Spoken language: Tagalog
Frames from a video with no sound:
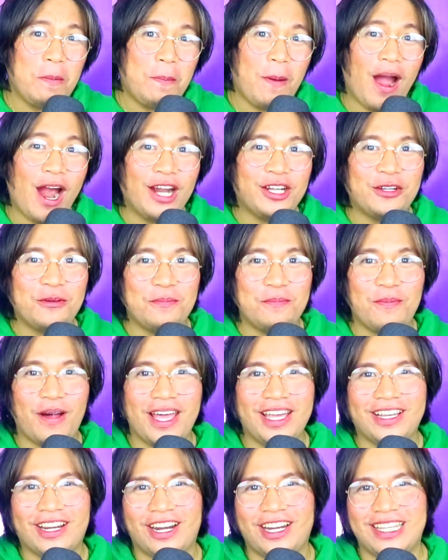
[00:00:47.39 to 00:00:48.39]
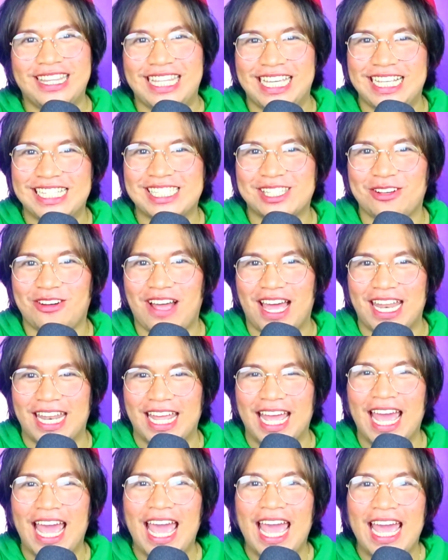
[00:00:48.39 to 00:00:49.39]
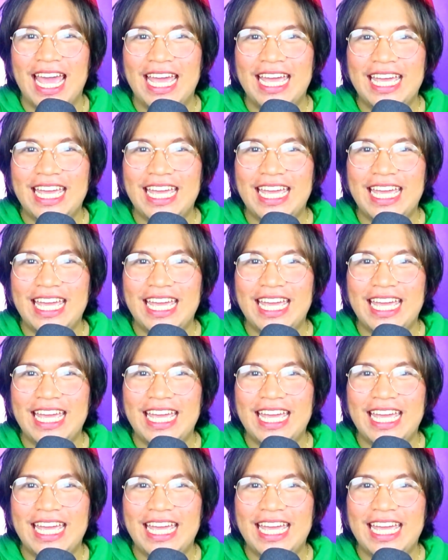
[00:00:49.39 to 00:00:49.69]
to be part of my Carding Squad.